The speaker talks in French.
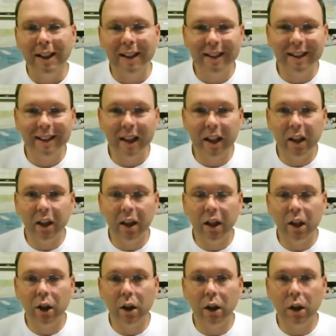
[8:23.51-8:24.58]
c'est le
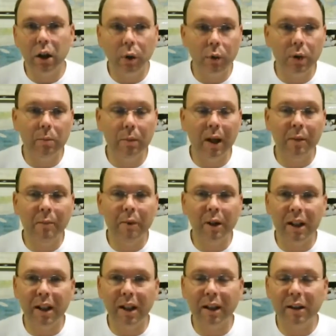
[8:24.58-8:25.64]
gars lui-même
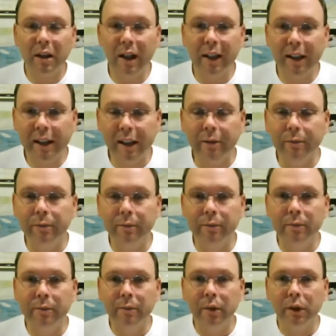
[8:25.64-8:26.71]
qui l'a trahi,
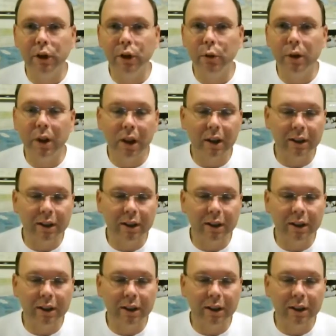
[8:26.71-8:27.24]
Judas